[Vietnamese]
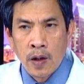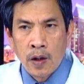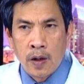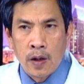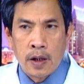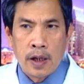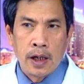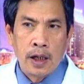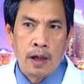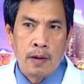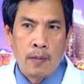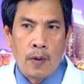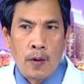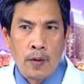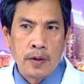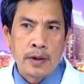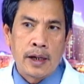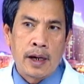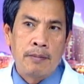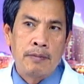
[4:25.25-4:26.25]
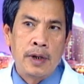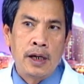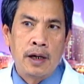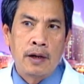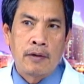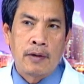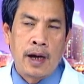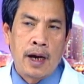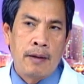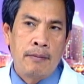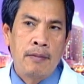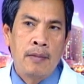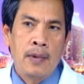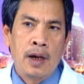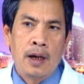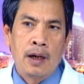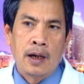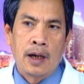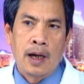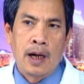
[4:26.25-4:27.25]
có khi là 400 mg
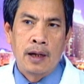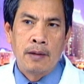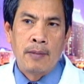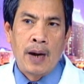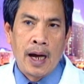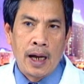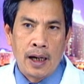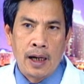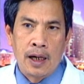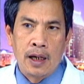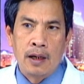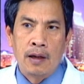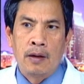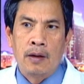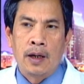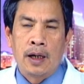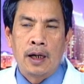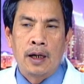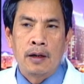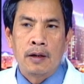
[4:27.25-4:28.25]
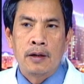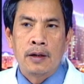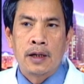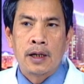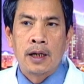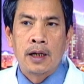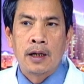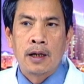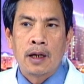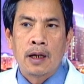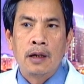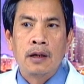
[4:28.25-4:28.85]
ngày 3 lần, hoặc là có khi